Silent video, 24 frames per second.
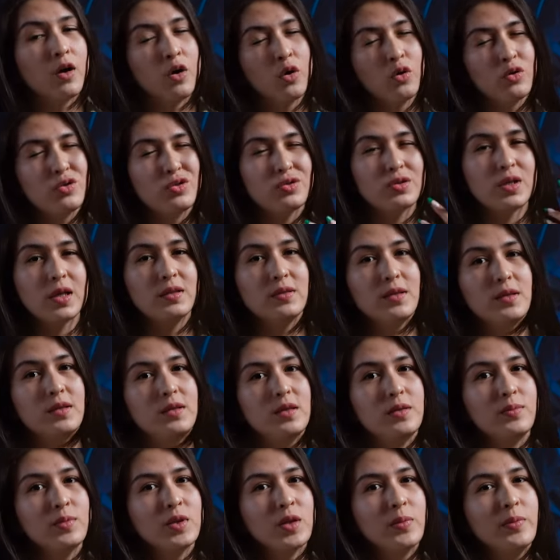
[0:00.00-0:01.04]
O yüzden
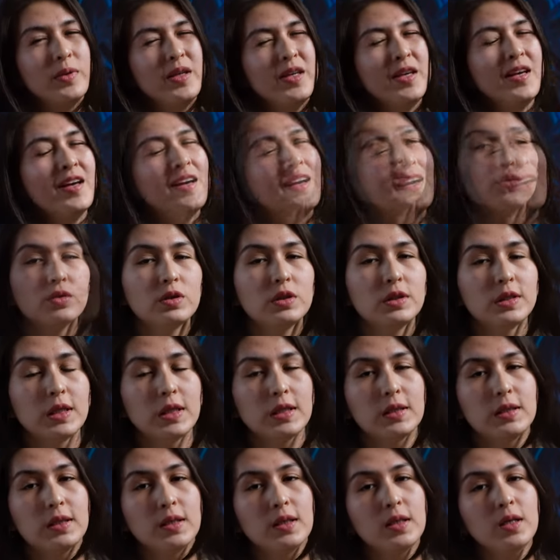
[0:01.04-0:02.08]
dediğim gibi
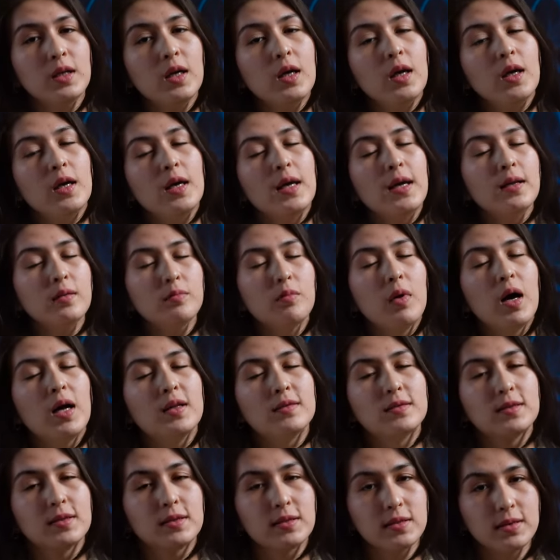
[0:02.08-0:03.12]
Türkiye'de en
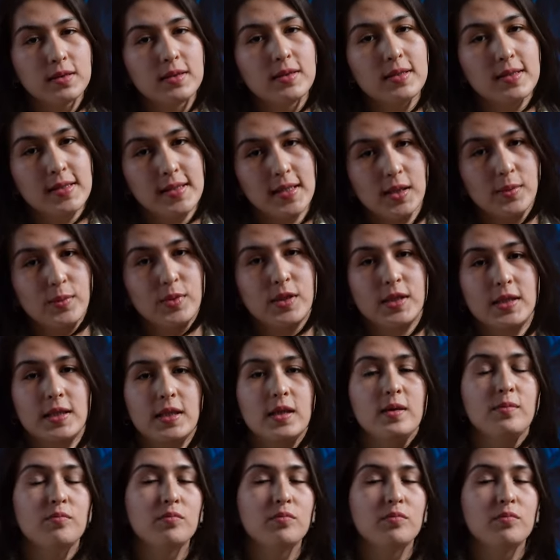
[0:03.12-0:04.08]
mantıklı sistemse